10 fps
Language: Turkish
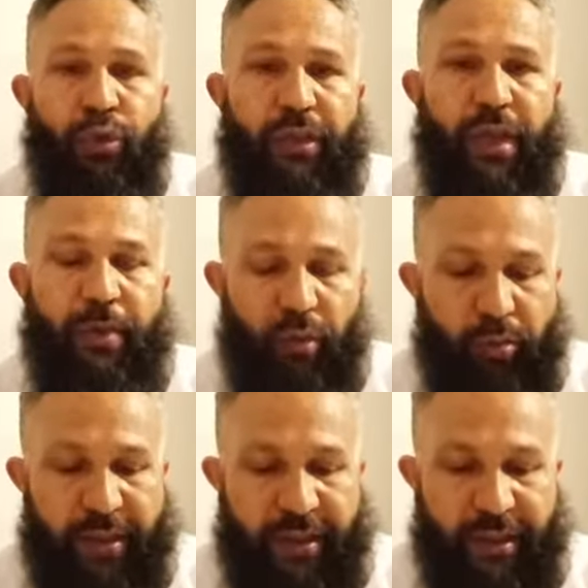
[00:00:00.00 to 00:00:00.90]
Hudeybe
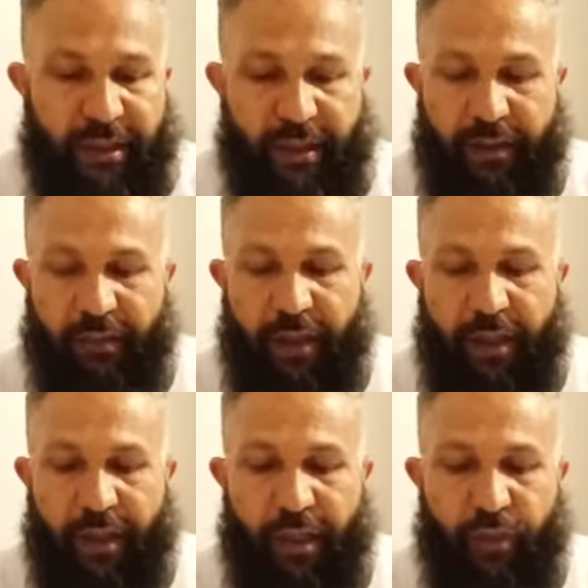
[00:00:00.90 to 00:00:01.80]
umresi
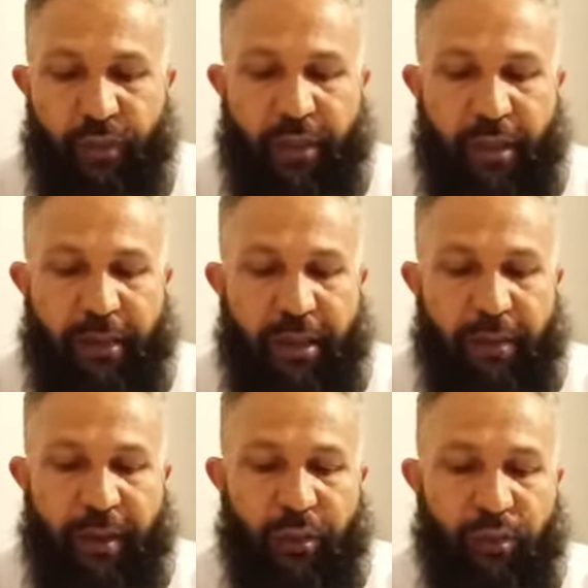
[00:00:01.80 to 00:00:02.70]
veya Hudeybe'de
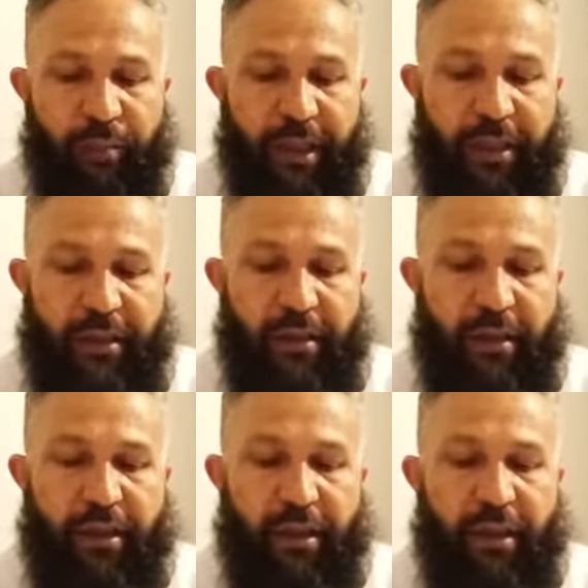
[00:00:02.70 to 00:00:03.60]
yapılan umre
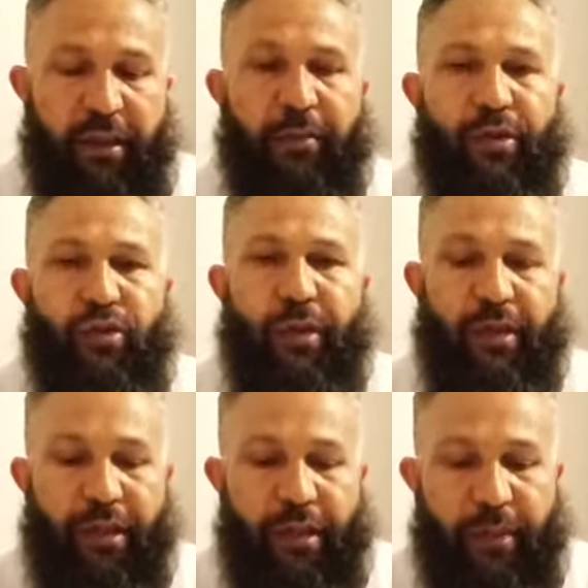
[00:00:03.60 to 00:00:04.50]
Zilkade ayında bir
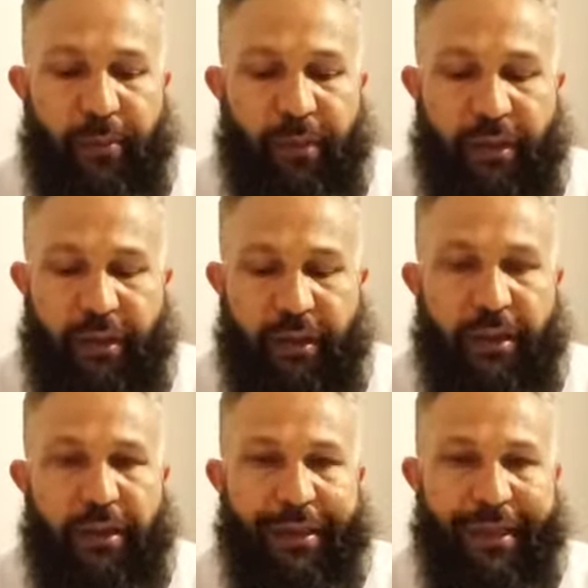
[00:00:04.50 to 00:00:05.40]
sonraki yılda yapıldı.